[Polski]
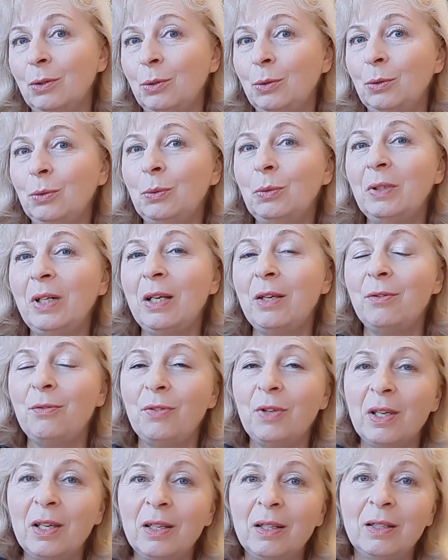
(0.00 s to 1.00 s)
której
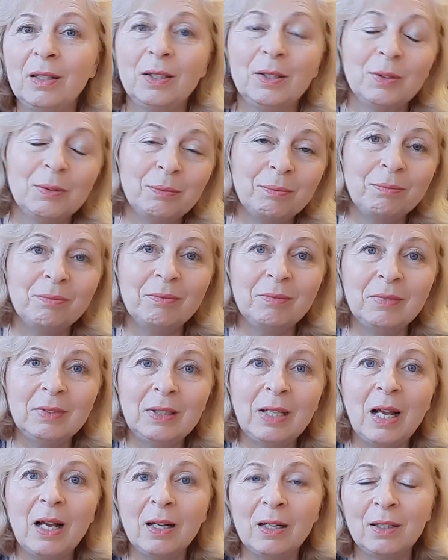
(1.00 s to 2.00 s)
wiek
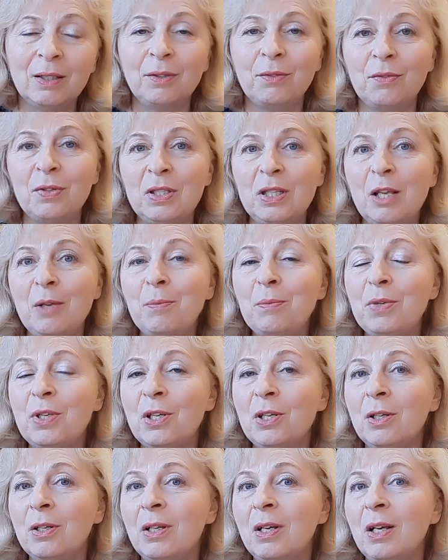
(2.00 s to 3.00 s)
tak
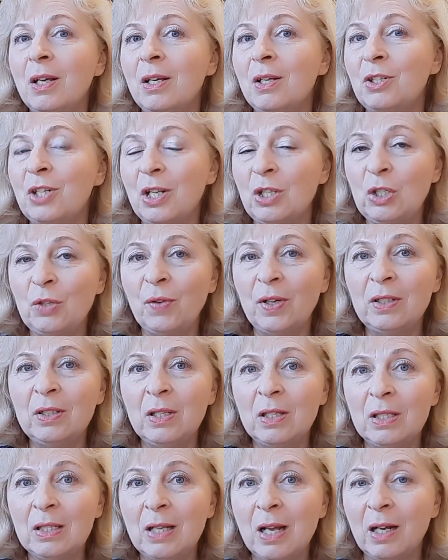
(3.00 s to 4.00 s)
wstępnie szacowany
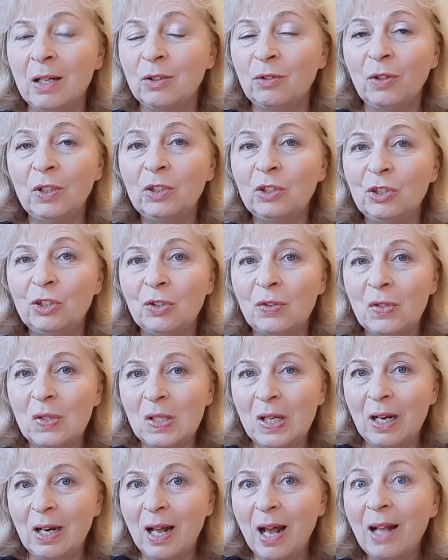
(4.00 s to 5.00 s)
jest na
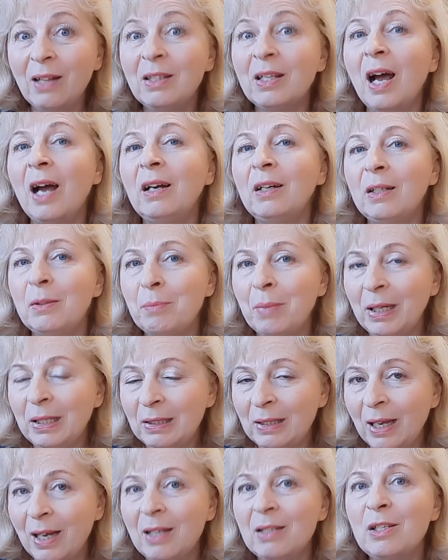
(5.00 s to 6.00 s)
2000 lat, ale
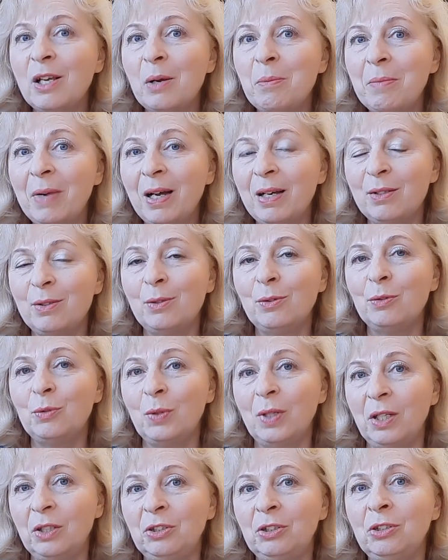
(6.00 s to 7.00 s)
badania mają
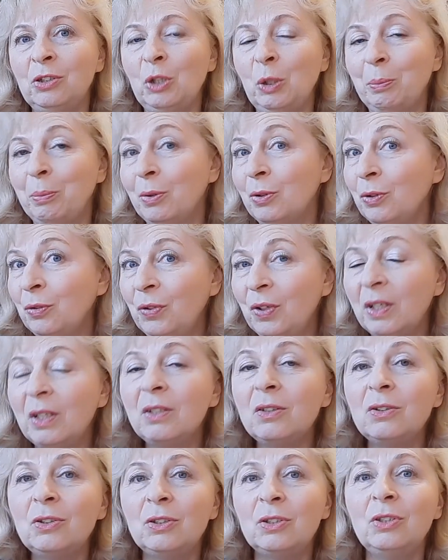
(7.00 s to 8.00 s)
właśnie to
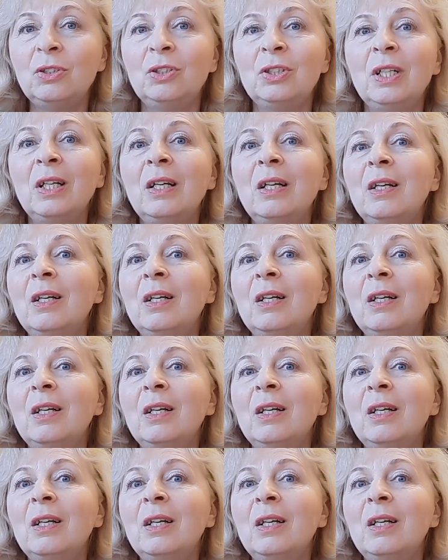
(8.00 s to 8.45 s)
potwierdzić,